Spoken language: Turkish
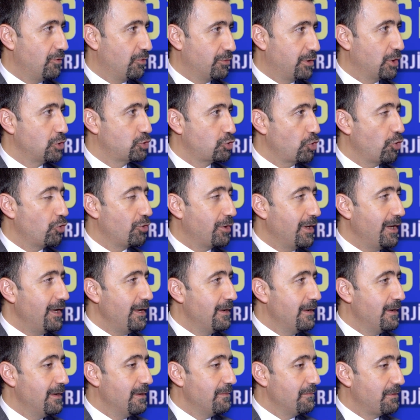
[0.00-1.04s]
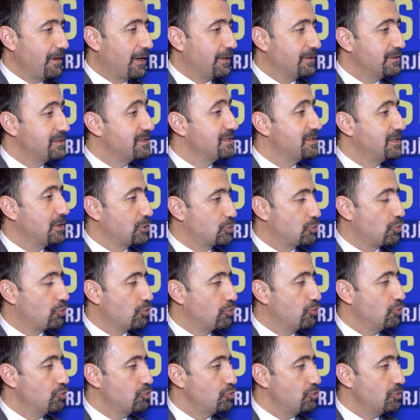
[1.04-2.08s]
O da şöyle. Yani siz de
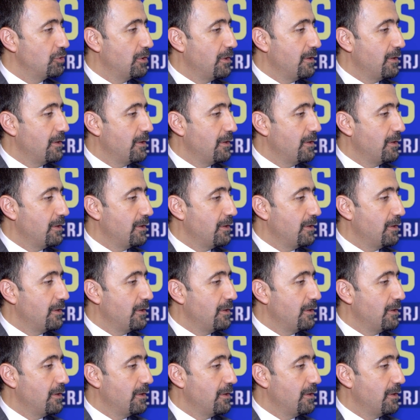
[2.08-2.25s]
sordunuz.